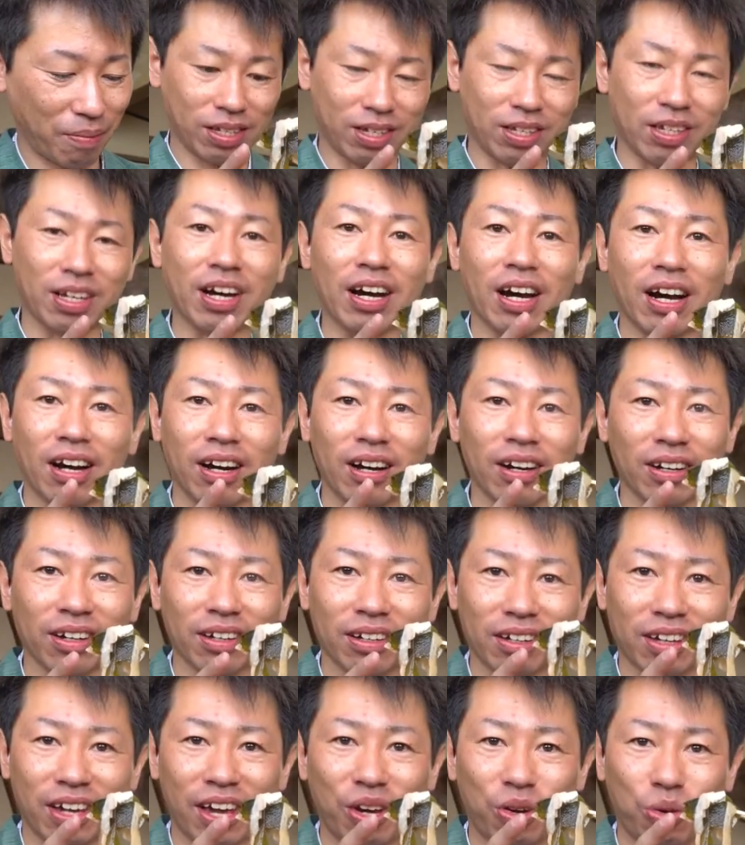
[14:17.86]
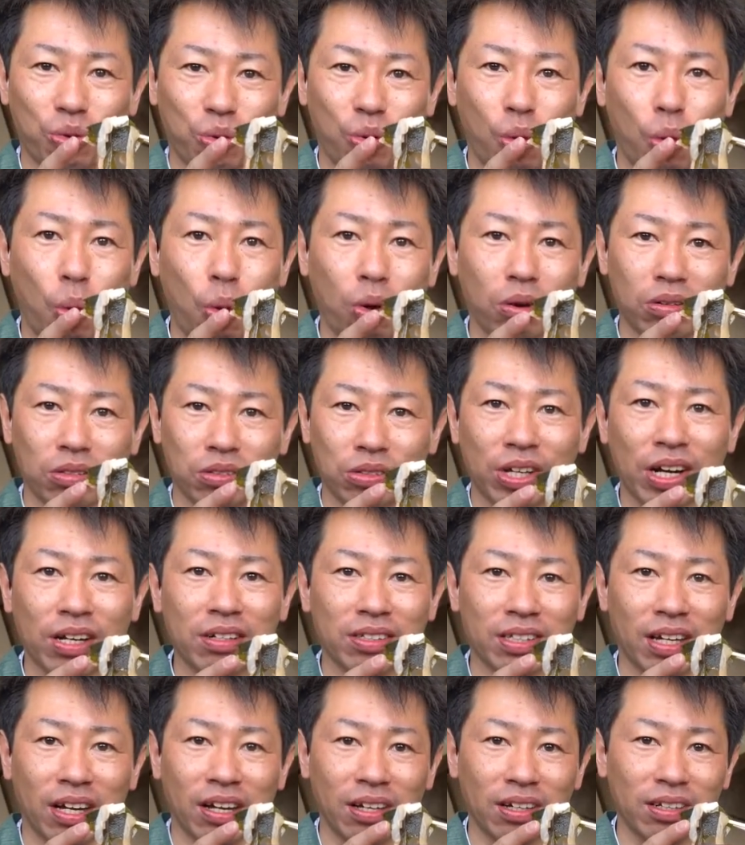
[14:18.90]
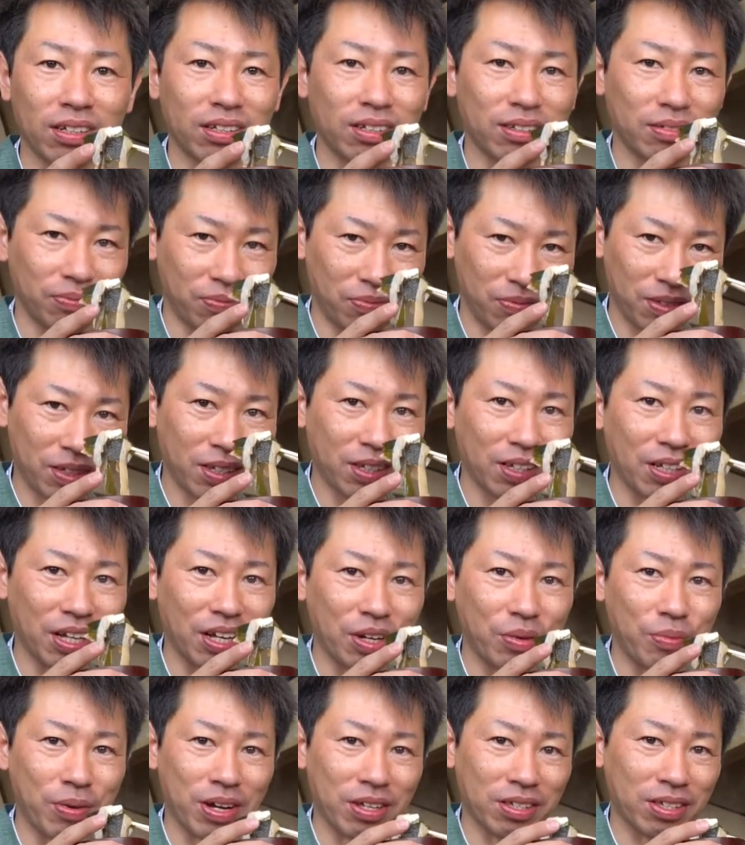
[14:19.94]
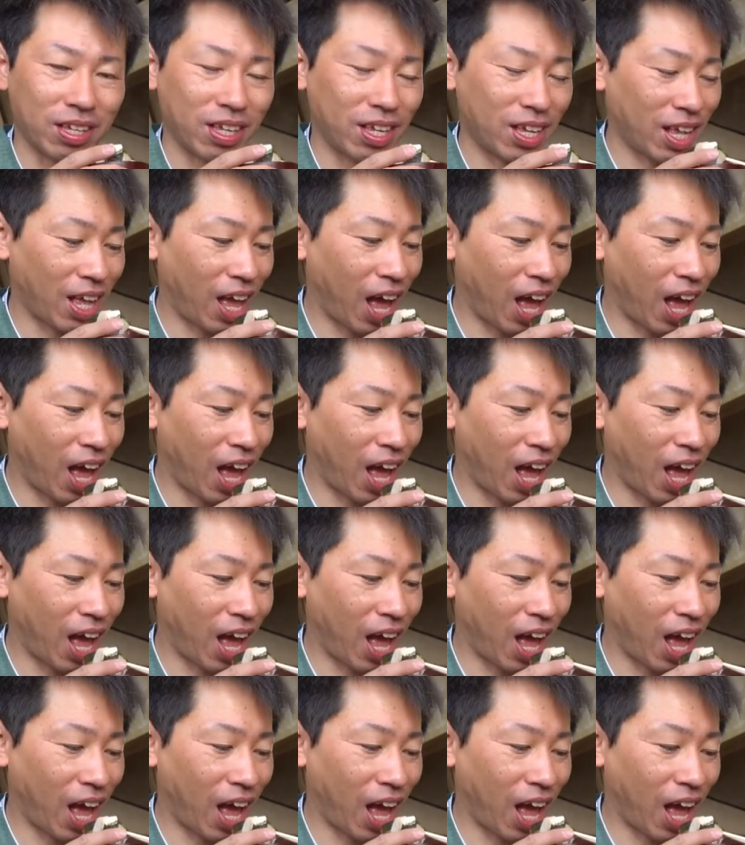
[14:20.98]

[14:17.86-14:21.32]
いやー、結構具だくさん。いただきます。